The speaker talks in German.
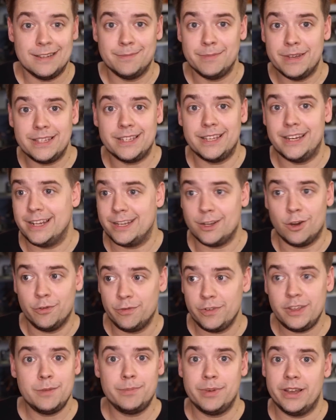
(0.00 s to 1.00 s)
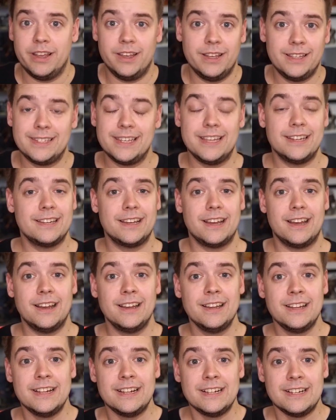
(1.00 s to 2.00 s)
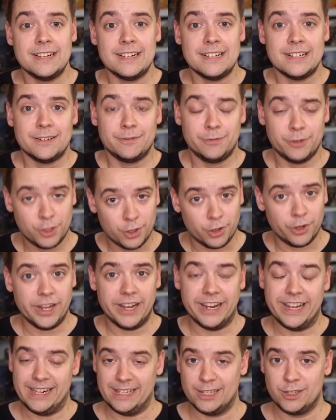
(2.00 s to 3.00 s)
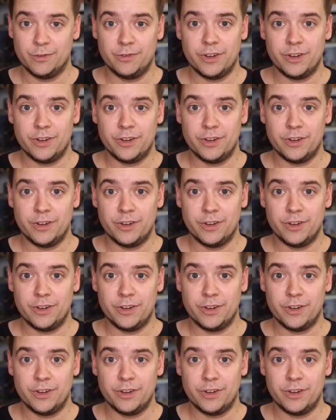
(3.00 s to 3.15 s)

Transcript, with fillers: im Internet auf eBay etc für teuer Geld zu